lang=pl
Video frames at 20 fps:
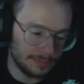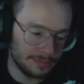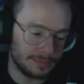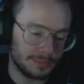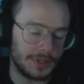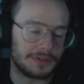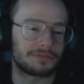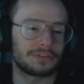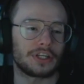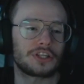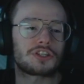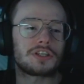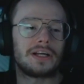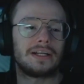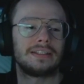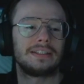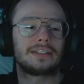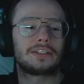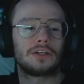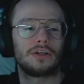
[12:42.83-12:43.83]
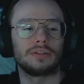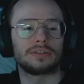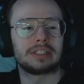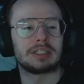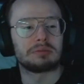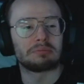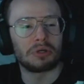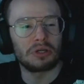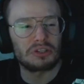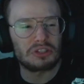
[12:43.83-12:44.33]
powtarzalny
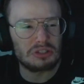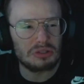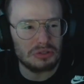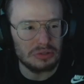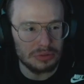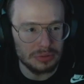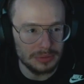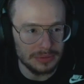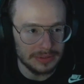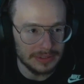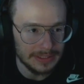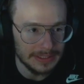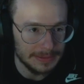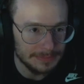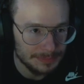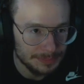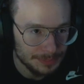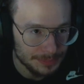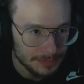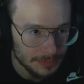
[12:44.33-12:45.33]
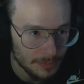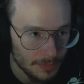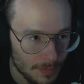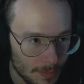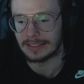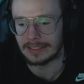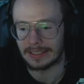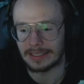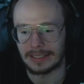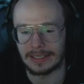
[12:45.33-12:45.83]
content, może już nudny,
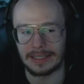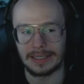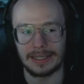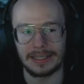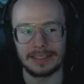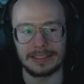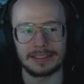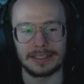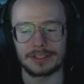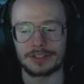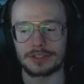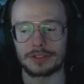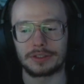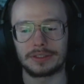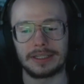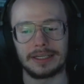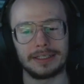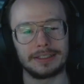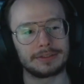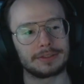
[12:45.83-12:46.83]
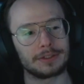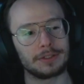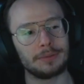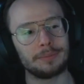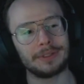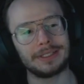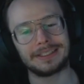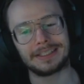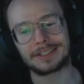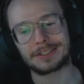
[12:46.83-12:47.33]
ale dlaczego dalej to
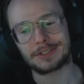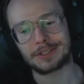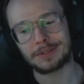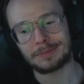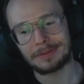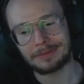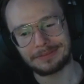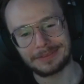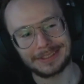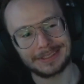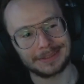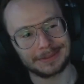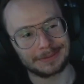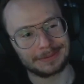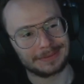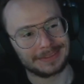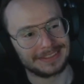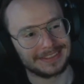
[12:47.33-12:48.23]
robię i dlaczego mam widzów?